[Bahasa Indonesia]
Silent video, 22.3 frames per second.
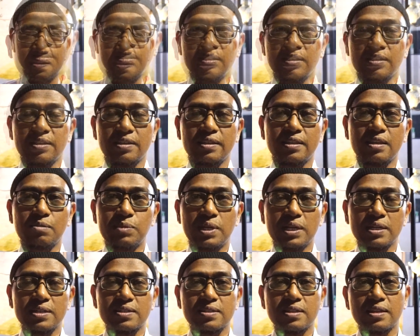eh, kita
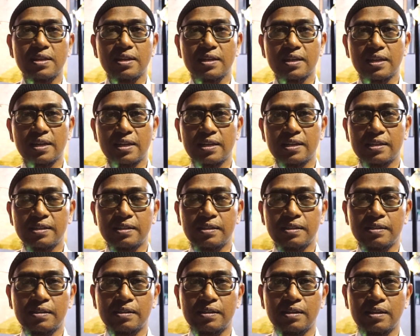
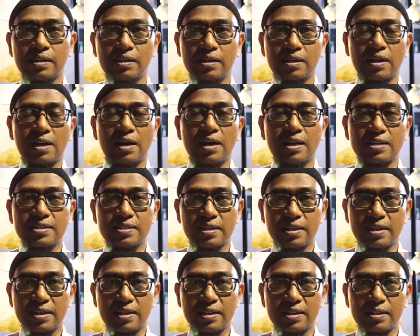melaksanakan
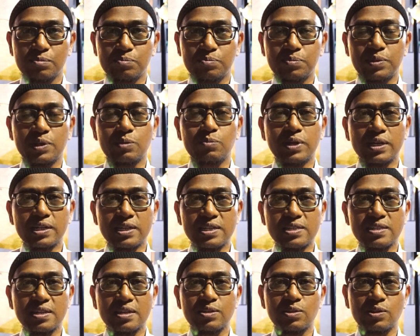acara berbagi
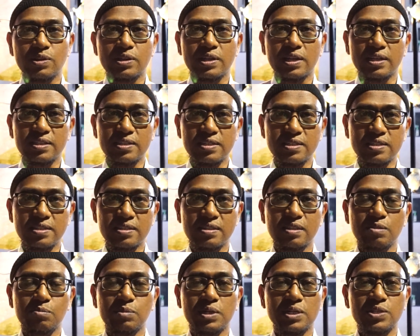sayur gratis
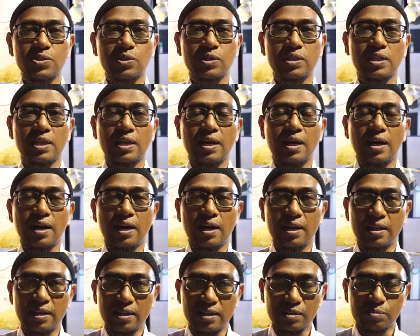di Masjid
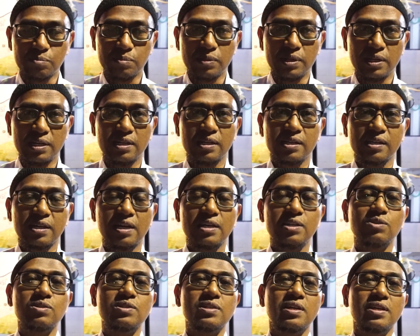Al Hikmah
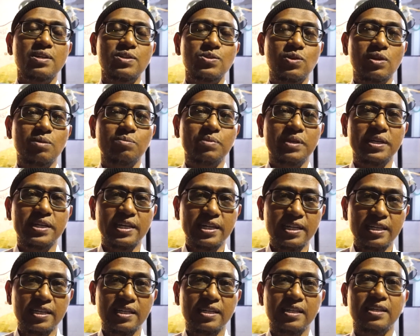Kayung Sari
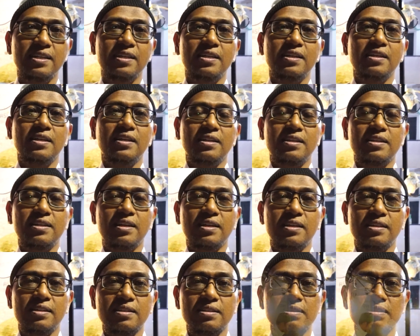Surabaya
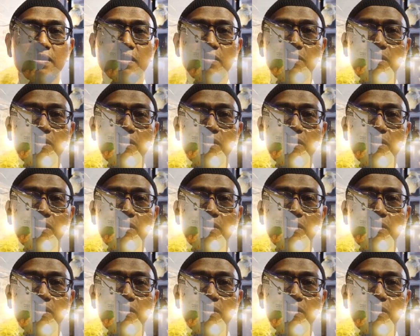dan insya